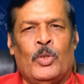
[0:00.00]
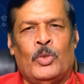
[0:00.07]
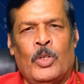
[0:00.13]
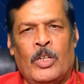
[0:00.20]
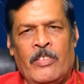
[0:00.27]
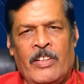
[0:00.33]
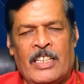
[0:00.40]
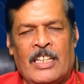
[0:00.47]
సో
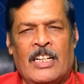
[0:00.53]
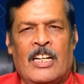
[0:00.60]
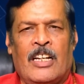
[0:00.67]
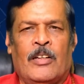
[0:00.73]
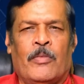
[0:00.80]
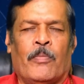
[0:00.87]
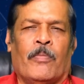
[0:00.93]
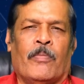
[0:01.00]
ఈ విధంగా
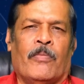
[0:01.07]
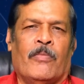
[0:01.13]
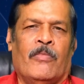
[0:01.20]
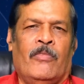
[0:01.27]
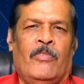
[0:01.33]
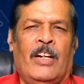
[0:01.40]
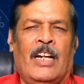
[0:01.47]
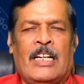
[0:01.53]

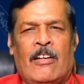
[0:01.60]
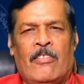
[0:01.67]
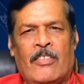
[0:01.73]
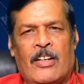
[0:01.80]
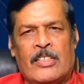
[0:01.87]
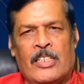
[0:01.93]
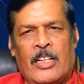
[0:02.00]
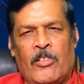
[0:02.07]
వీళ్ళకి
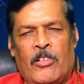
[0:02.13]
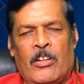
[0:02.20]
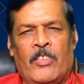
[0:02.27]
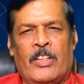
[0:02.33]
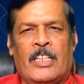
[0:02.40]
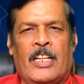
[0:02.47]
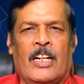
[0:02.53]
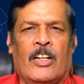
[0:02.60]
అవకాశాలు రెండు
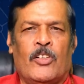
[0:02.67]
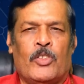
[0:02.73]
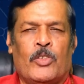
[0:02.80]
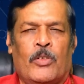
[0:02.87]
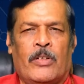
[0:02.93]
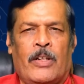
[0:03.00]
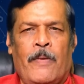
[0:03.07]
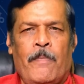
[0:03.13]
విధాలుగా
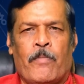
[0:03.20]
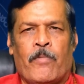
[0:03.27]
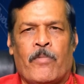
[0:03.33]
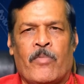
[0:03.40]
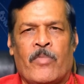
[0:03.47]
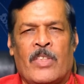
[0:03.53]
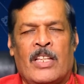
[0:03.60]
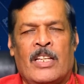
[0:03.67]
వస్తుంటాయి
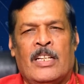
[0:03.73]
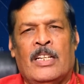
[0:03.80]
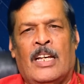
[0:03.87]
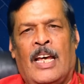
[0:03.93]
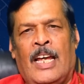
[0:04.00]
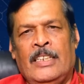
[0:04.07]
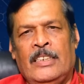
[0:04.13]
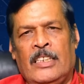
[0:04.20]

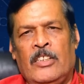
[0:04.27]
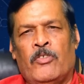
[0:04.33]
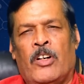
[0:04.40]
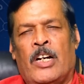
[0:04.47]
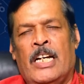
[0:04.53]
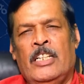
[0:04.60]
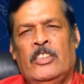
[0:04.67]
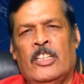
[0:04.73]
అయితే ఇది
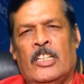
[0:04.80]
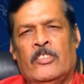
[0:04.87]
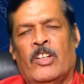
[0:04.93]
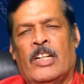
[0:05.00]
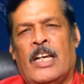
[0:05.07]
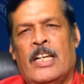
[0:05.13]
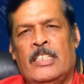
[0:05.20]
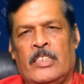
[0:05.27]
వాయుతత్వ
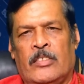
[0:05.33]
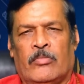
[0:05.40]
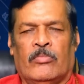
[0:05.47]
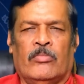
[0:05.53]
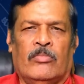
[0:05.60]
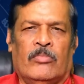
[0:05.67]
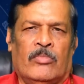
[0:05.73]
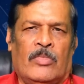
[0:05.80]
రాశి
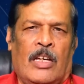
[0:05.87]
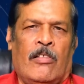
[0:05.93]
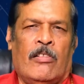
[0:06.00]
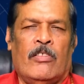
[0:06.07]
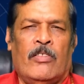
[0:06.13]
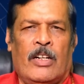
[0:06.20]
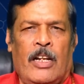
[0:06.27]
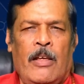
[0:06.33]

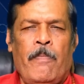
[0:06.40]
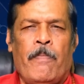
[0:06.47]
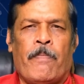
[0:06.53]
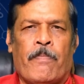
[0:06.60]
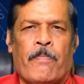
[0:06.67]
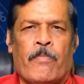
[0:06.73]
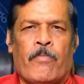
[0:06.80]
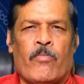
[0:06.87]
అవటం వల్ల
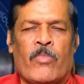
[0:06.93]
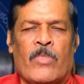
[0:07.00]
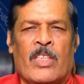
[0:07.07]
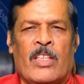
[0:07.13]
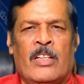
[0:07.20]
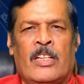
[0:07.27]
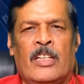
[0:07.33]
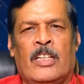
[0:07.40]

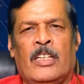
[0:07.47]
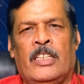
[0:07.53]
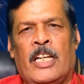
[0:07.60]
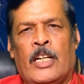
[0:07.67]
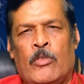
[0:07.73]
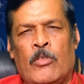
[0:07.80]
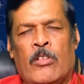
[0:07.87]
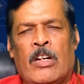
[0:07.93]

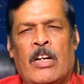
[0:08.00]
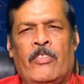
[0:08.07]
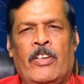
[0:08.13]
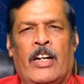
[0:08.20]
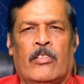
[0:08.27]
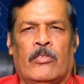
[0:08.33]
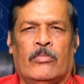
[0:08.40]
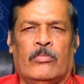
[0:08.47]
ఎక్కువగా
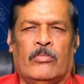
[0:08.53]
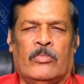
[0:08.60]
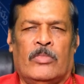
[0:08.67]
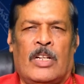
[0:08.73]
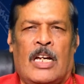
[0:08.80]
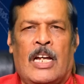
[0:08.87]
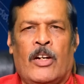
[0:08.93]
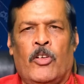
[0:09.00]
వీళ్ళం
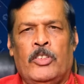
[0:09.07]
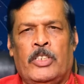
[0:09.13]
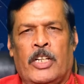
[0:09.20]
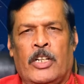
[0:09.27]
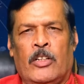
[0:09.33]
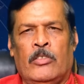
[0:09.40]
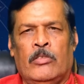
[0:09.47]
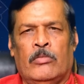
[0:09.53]

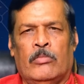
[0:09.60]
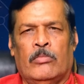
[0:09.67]
ఆలోచనలు